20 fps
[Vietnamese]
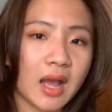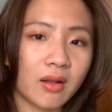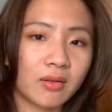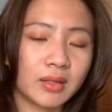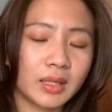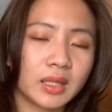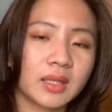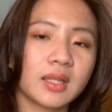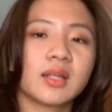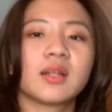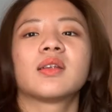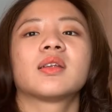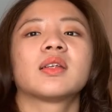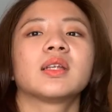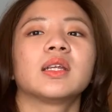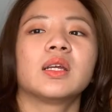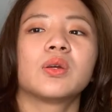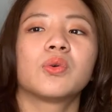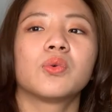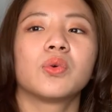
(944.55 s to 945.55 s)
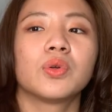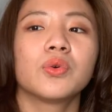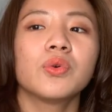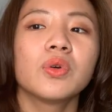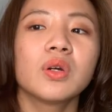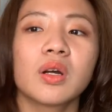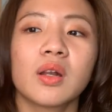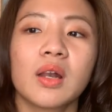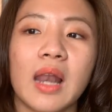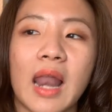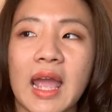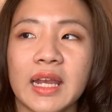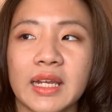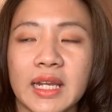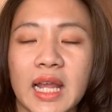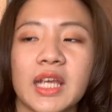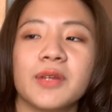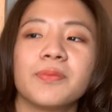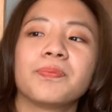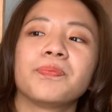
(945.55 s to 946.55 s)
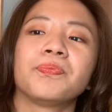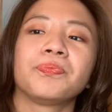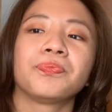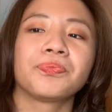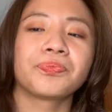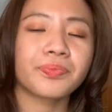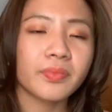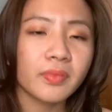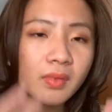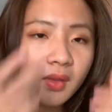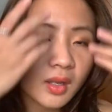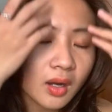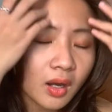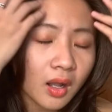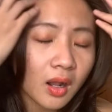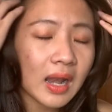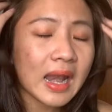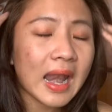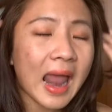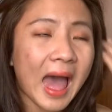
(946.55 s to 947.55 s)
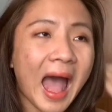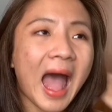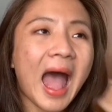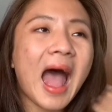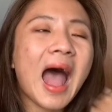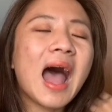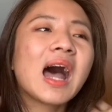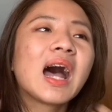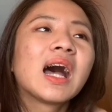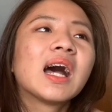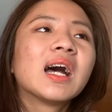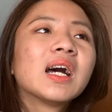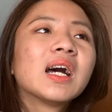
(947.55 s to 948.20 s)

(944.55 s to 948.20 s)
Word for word: Allison thì cuốn Good Girl Lie này là